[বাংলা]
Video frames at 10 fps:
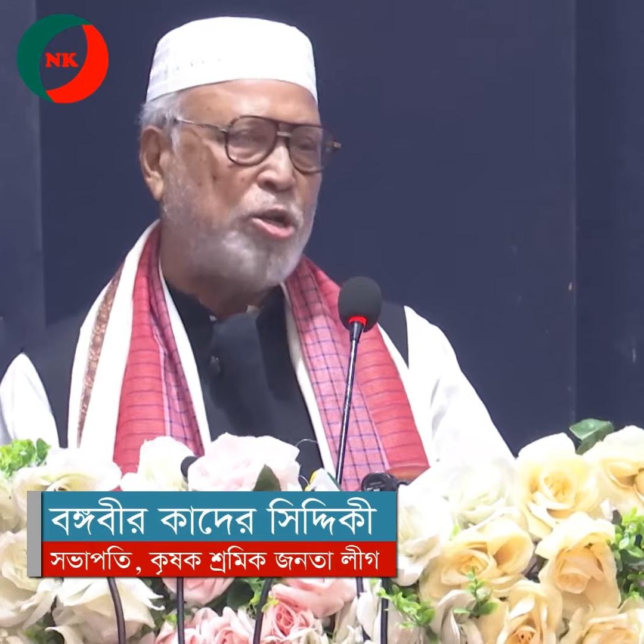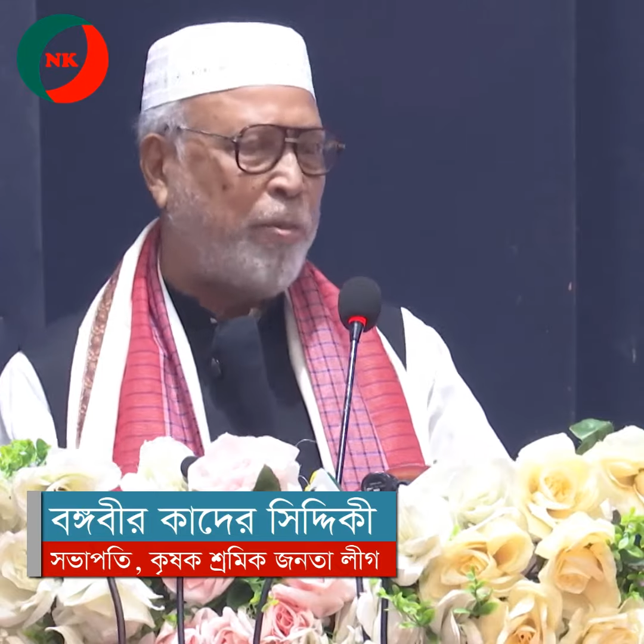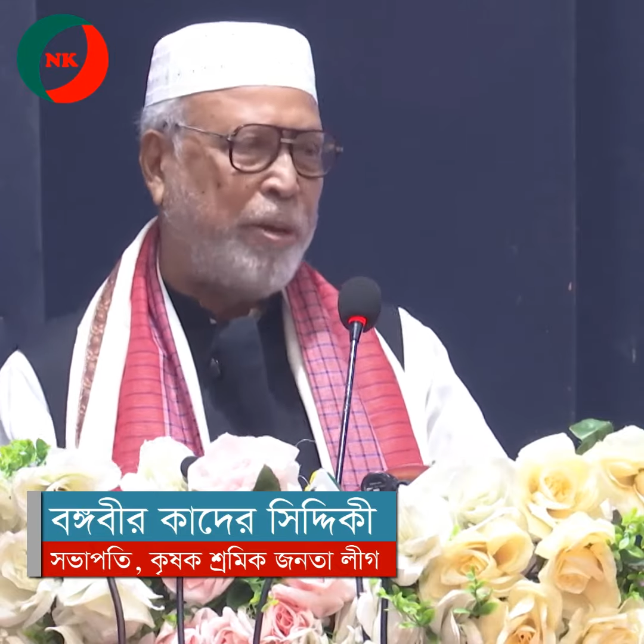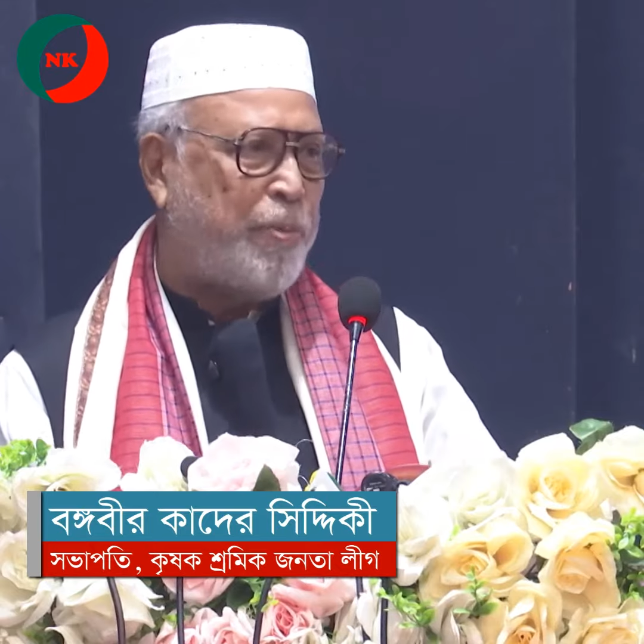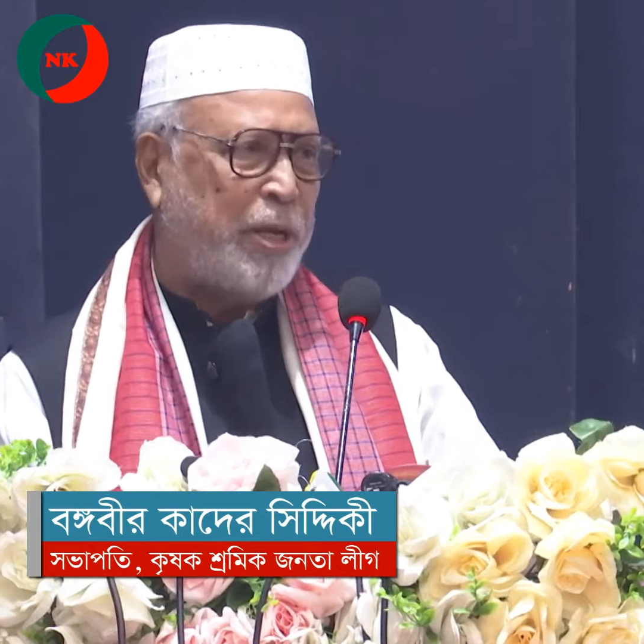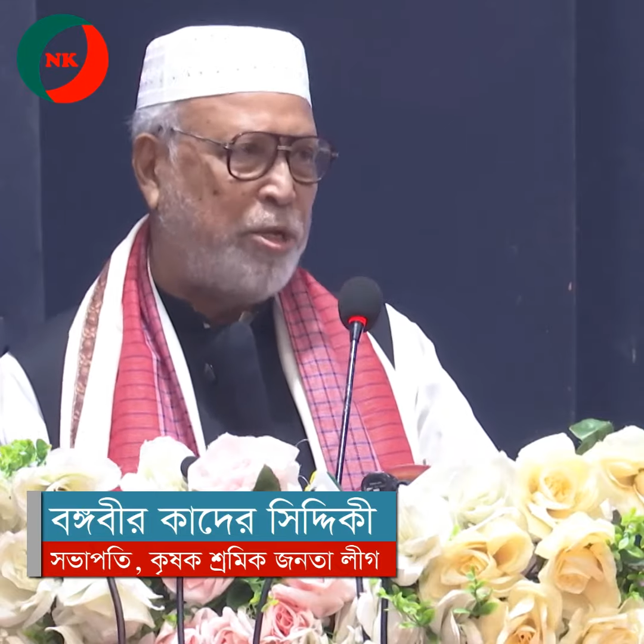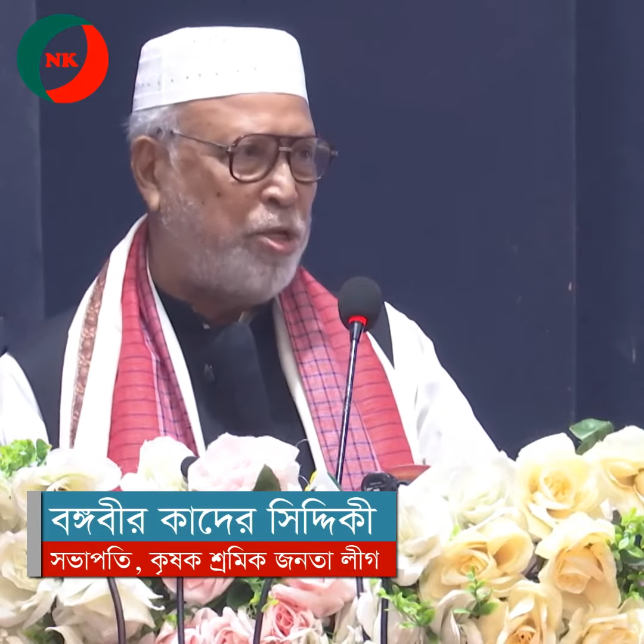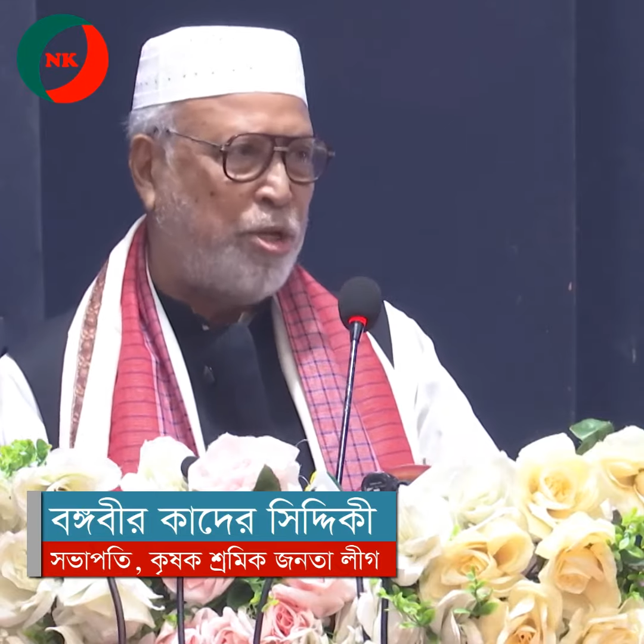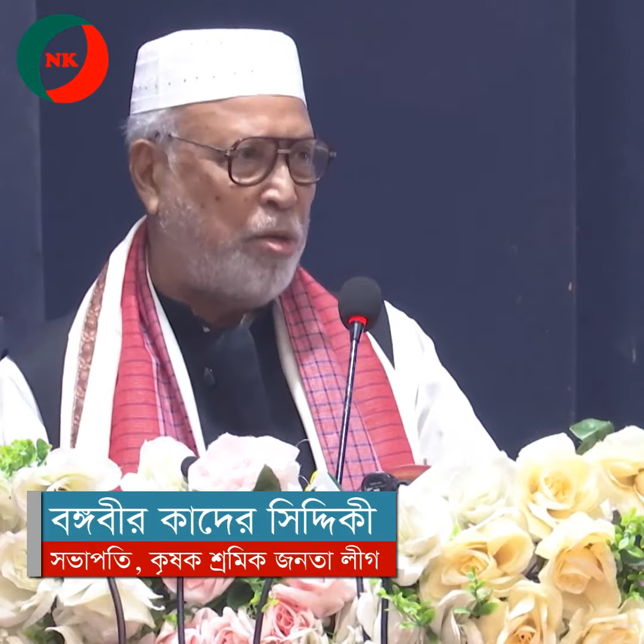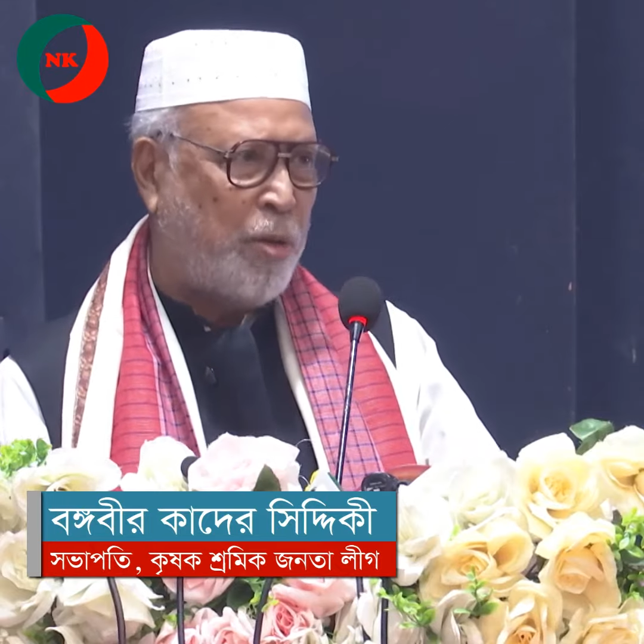সবাই
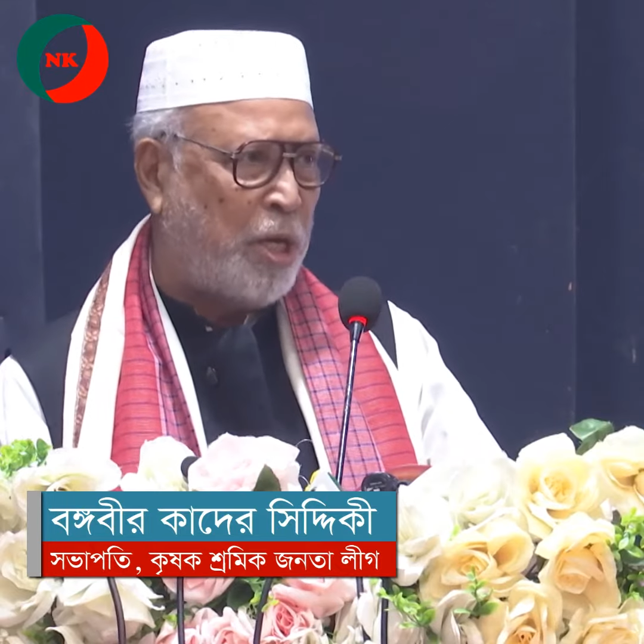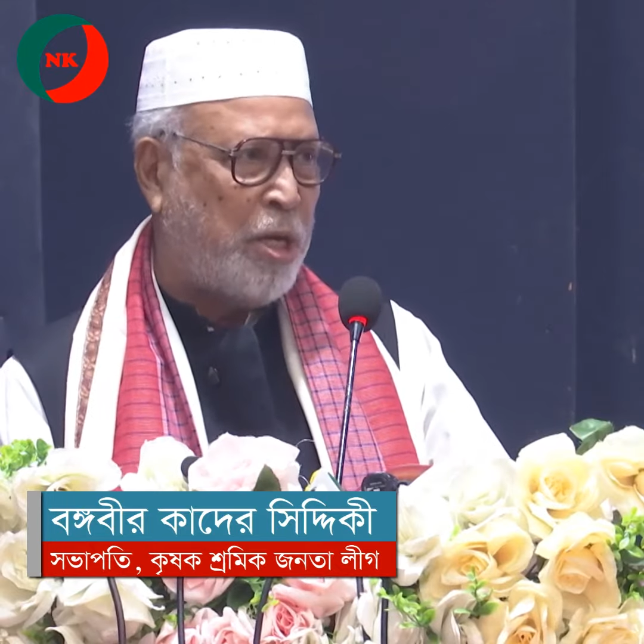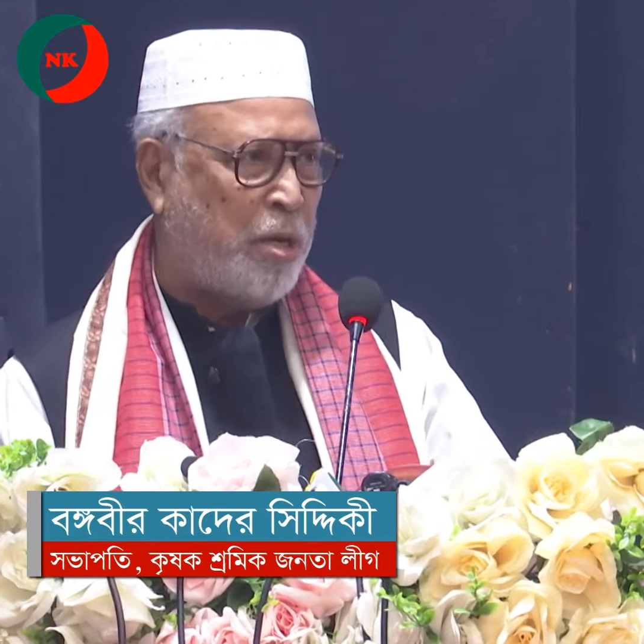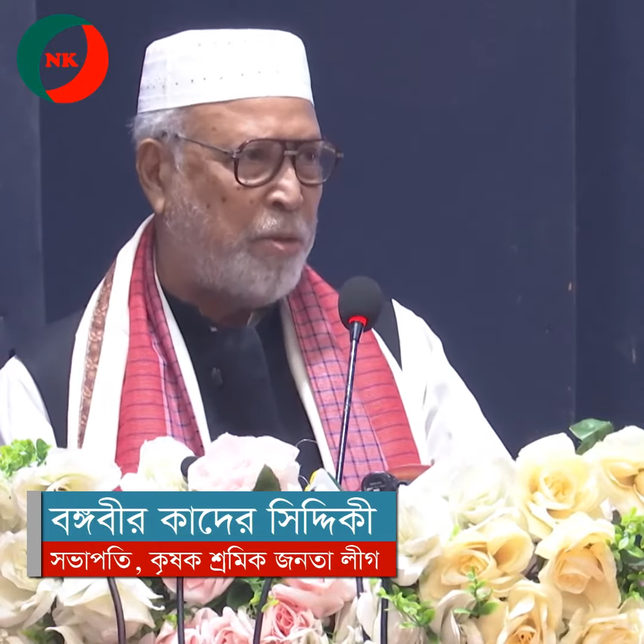পালিয়েছিল বলাটা